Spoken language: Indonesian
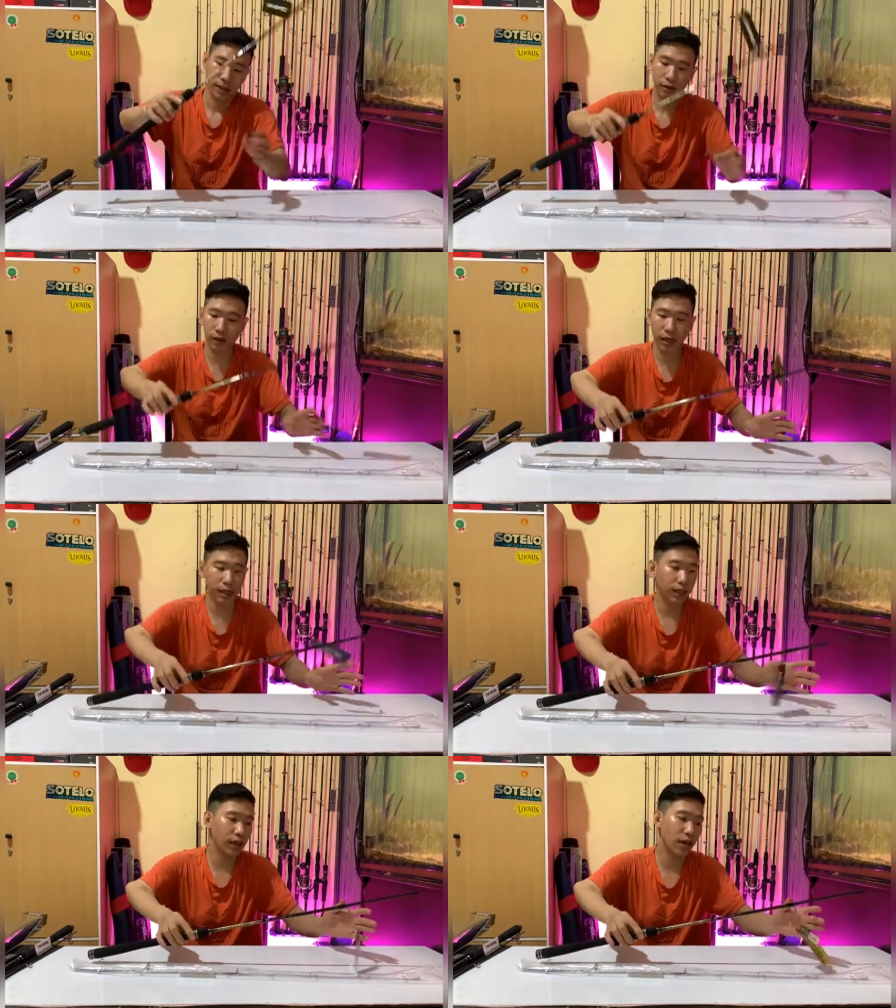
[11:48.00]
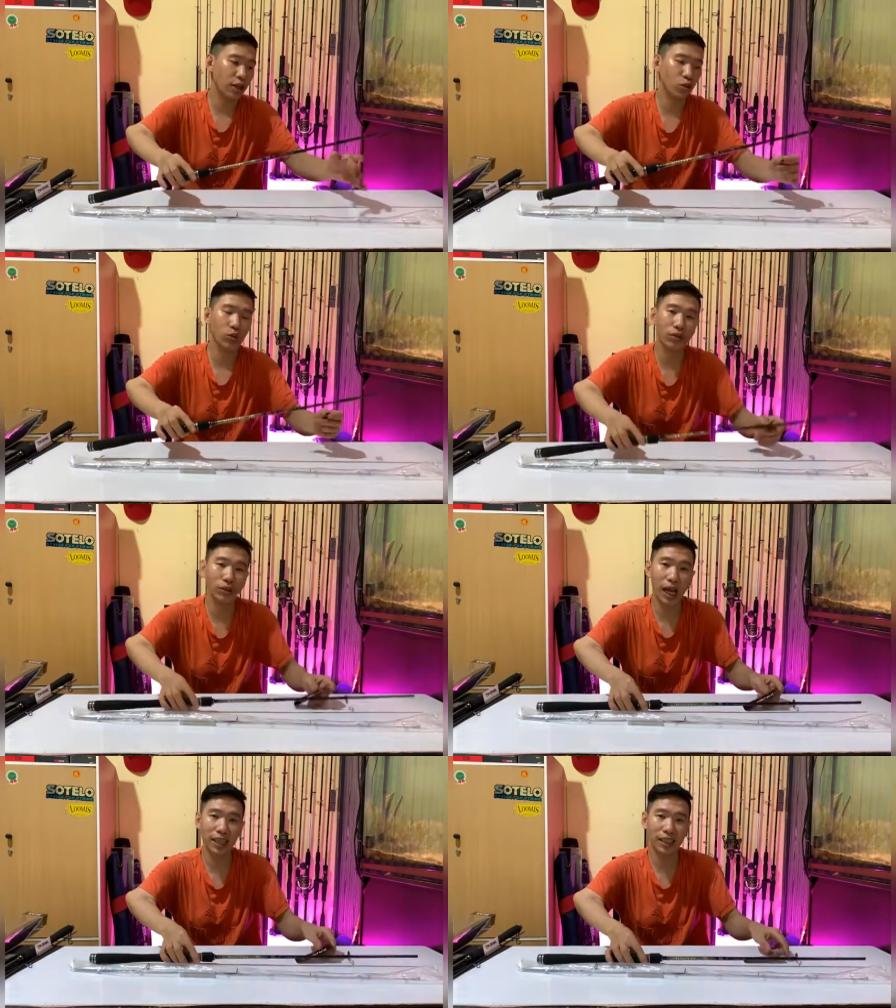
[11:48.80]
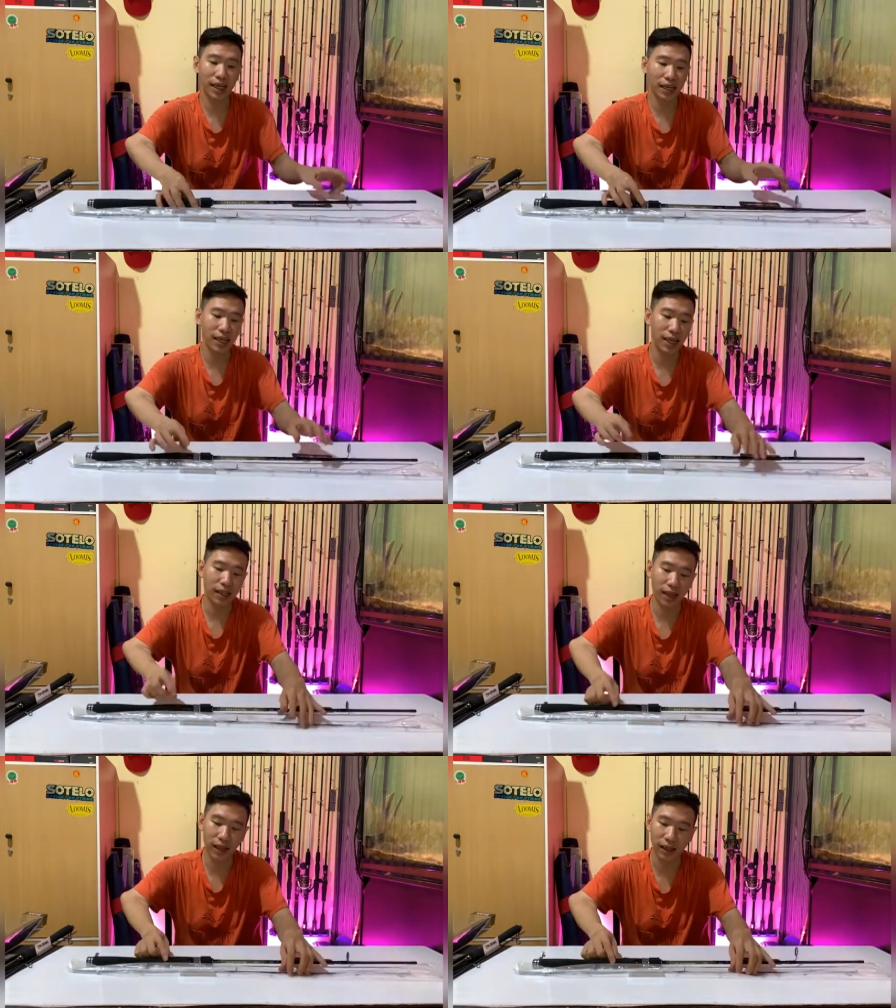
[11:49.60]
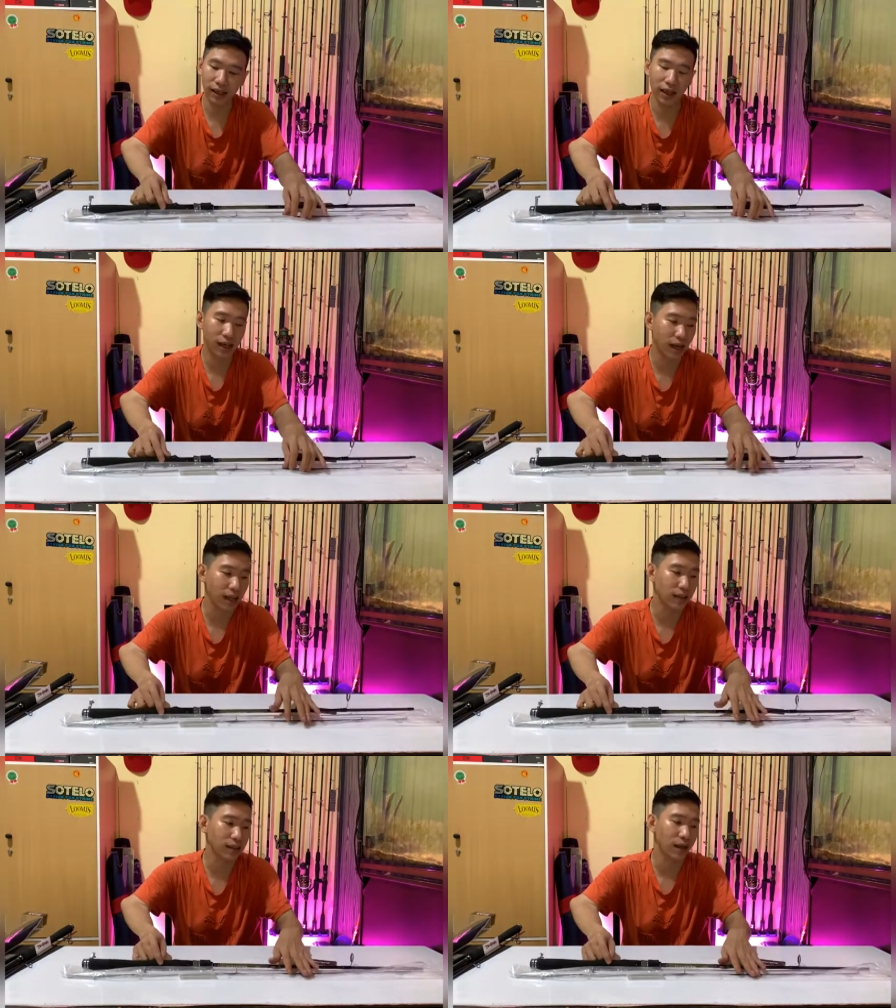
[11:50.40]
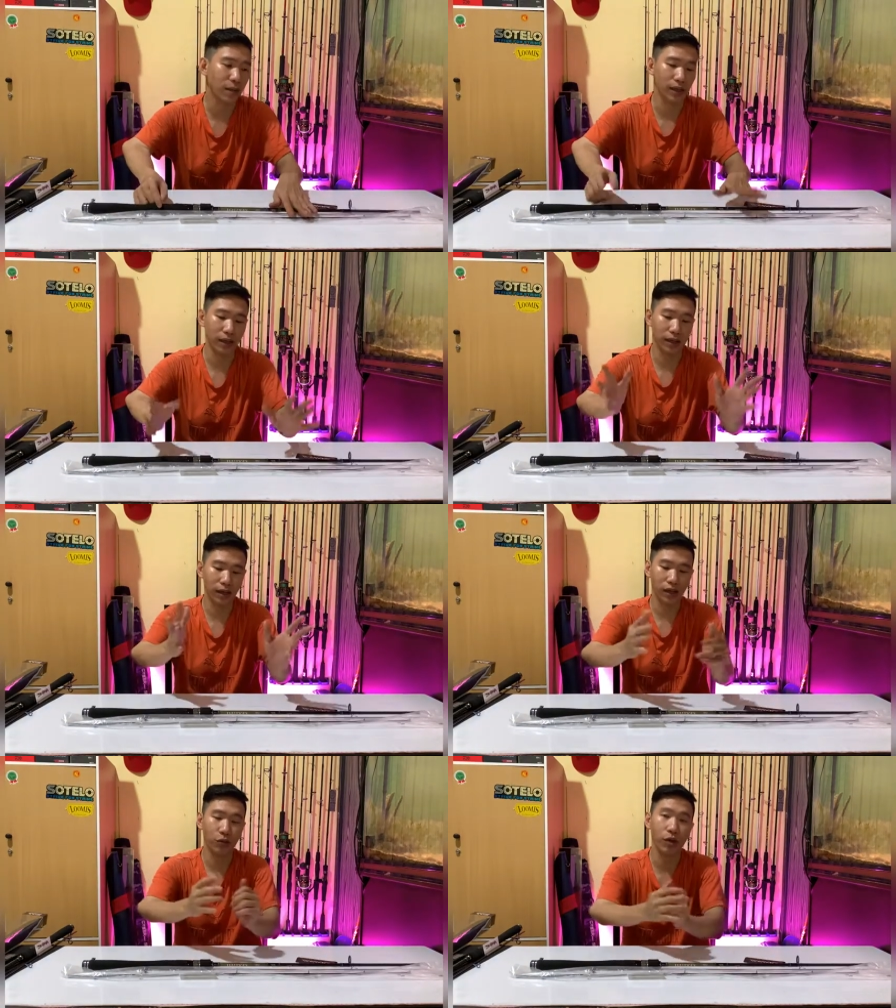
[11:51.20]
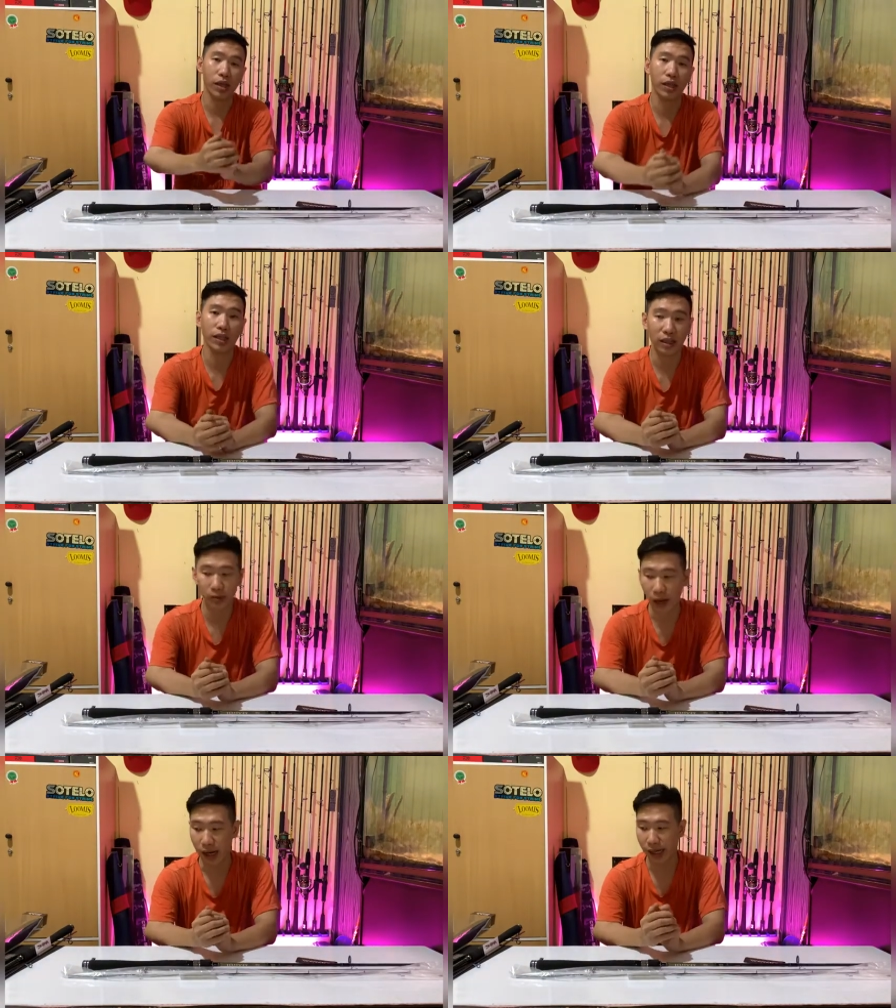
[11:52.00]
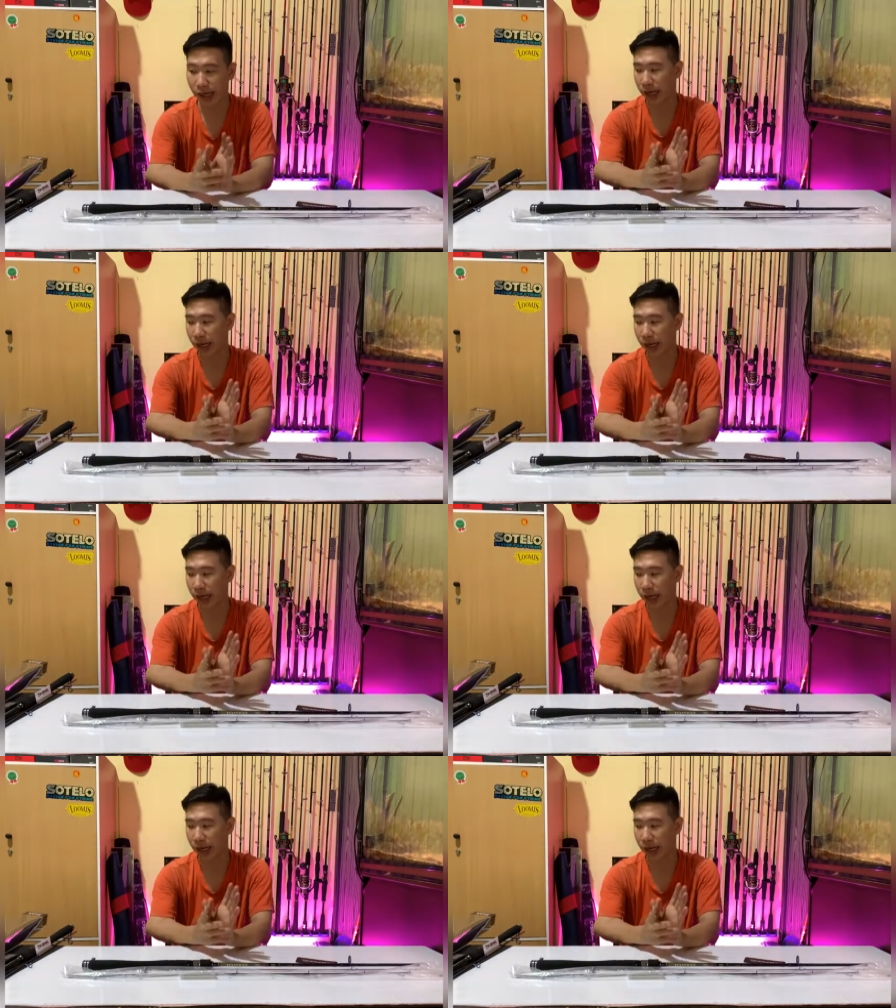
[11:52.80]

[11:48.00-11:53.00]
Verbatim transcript: Oke, kita langsung saja lihat dari dekat sahabat Engler kualitas barangnya